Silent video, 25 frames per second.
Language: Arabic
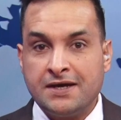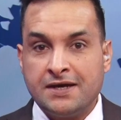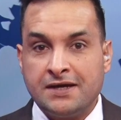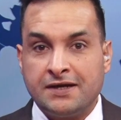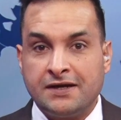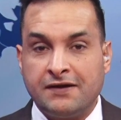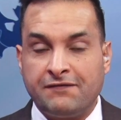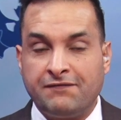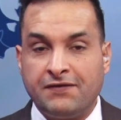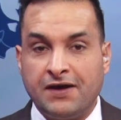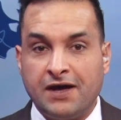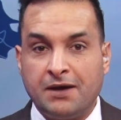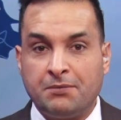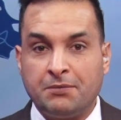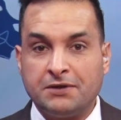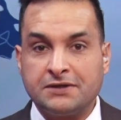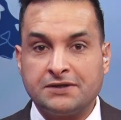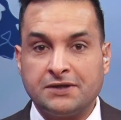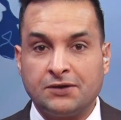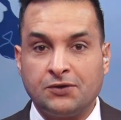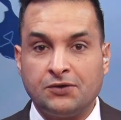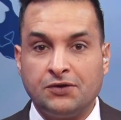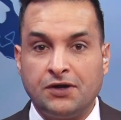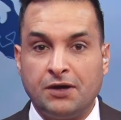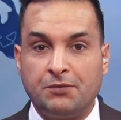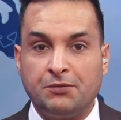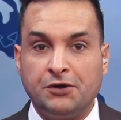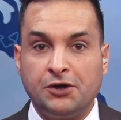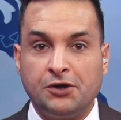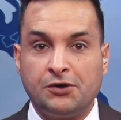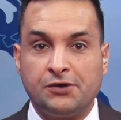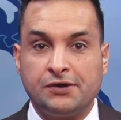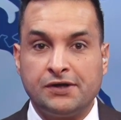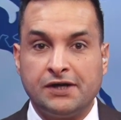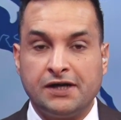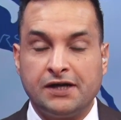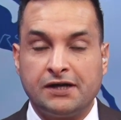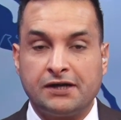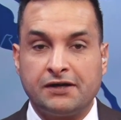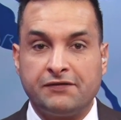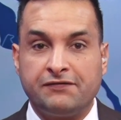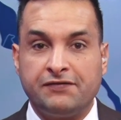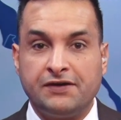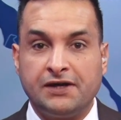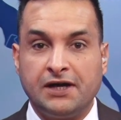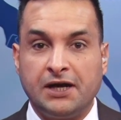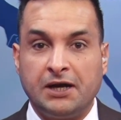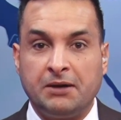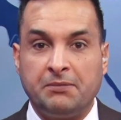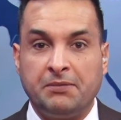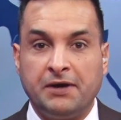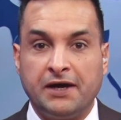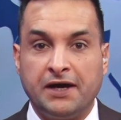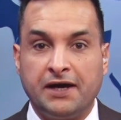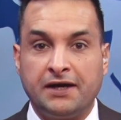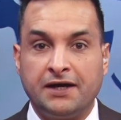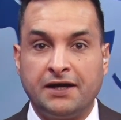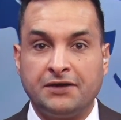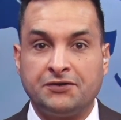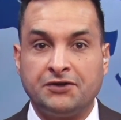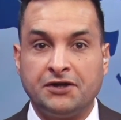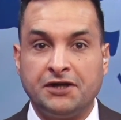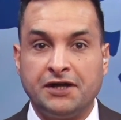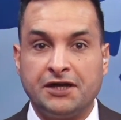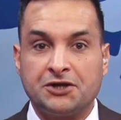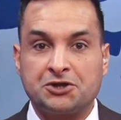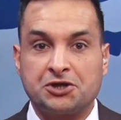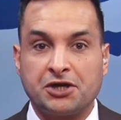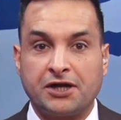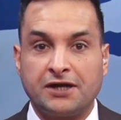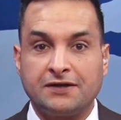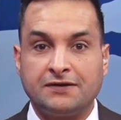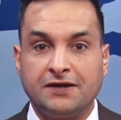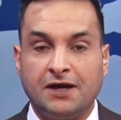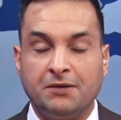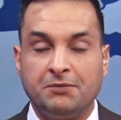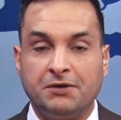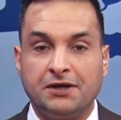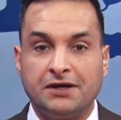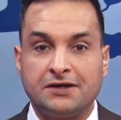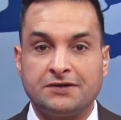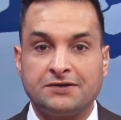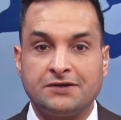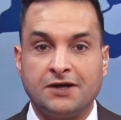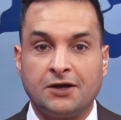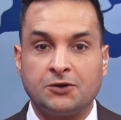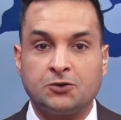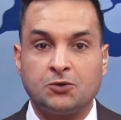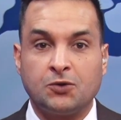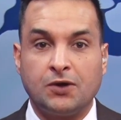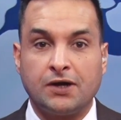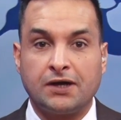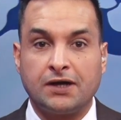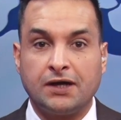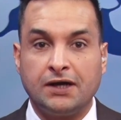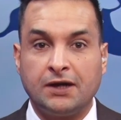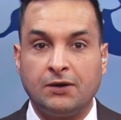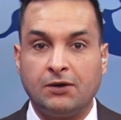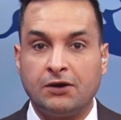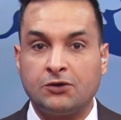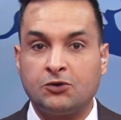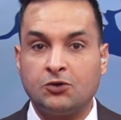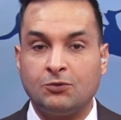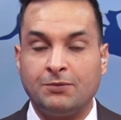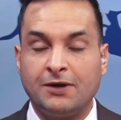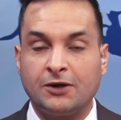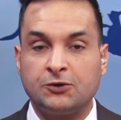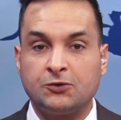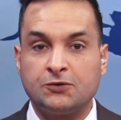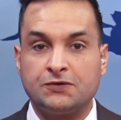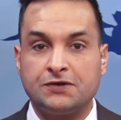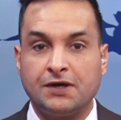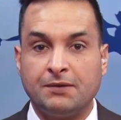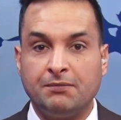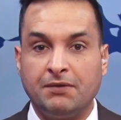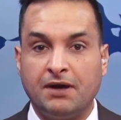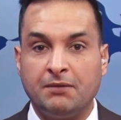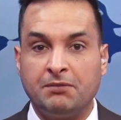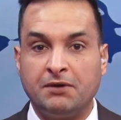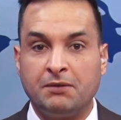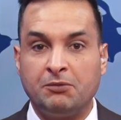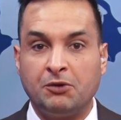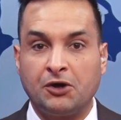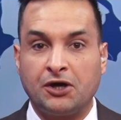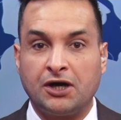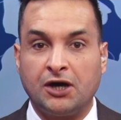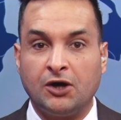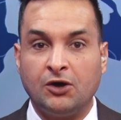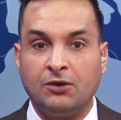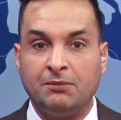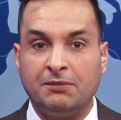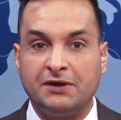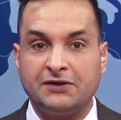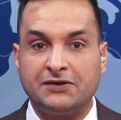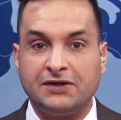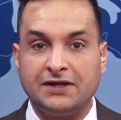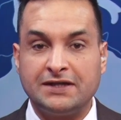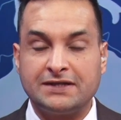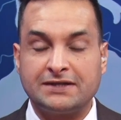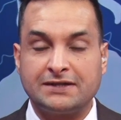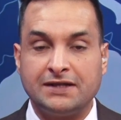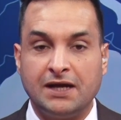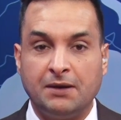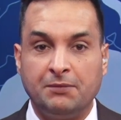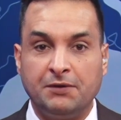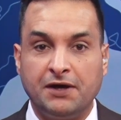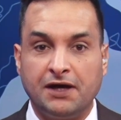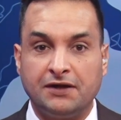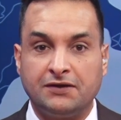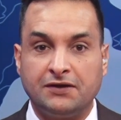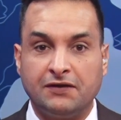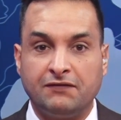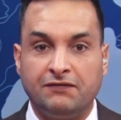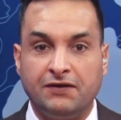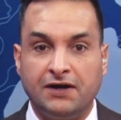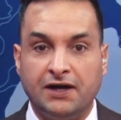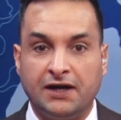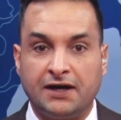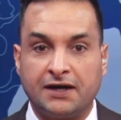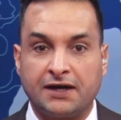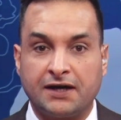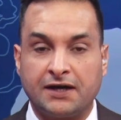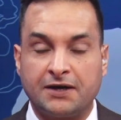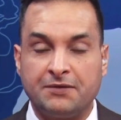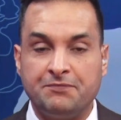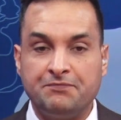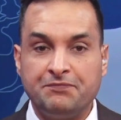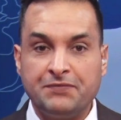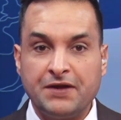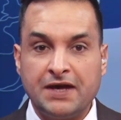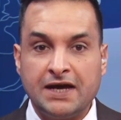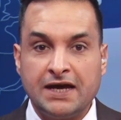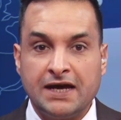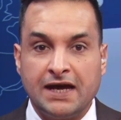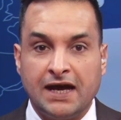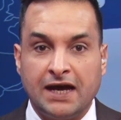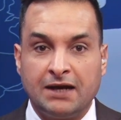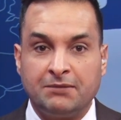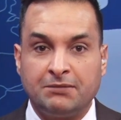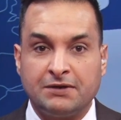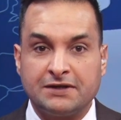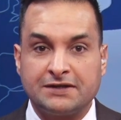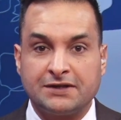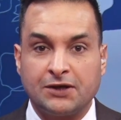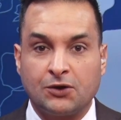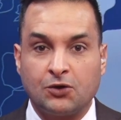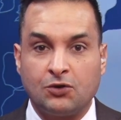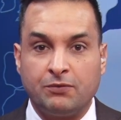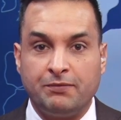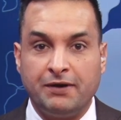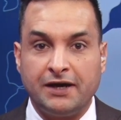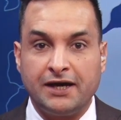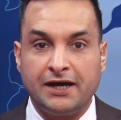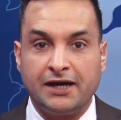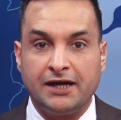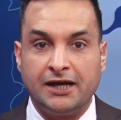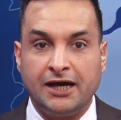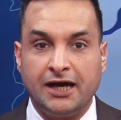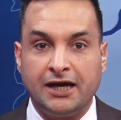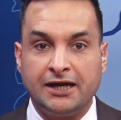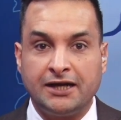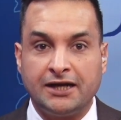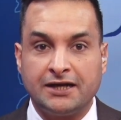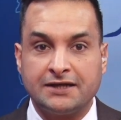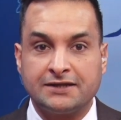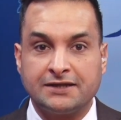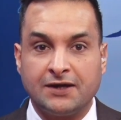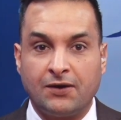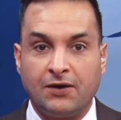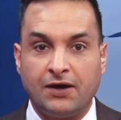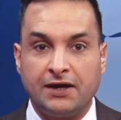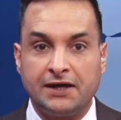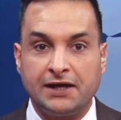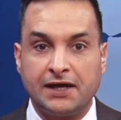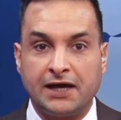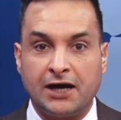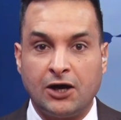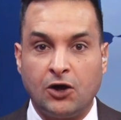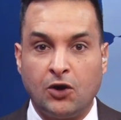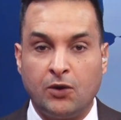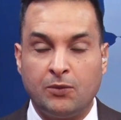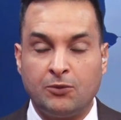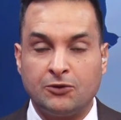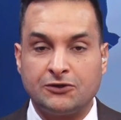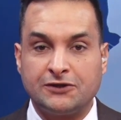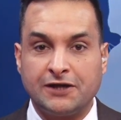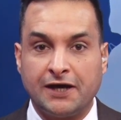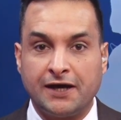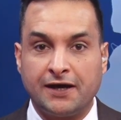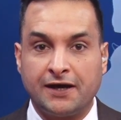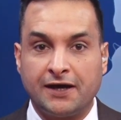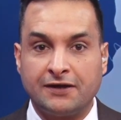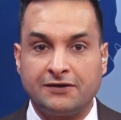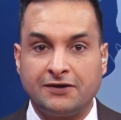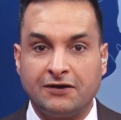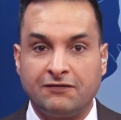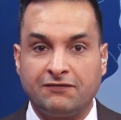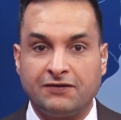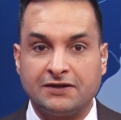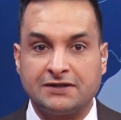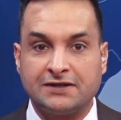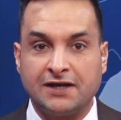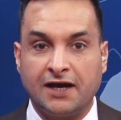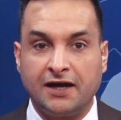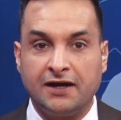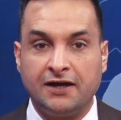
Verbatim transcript: نفى مصدر أمني رفيع بيانات ناشرتها منصات وقنوات ما تسمى بالمقاومة الإسلامية في العراق المصدر بين أن صواريخ ومسيرات الفصائل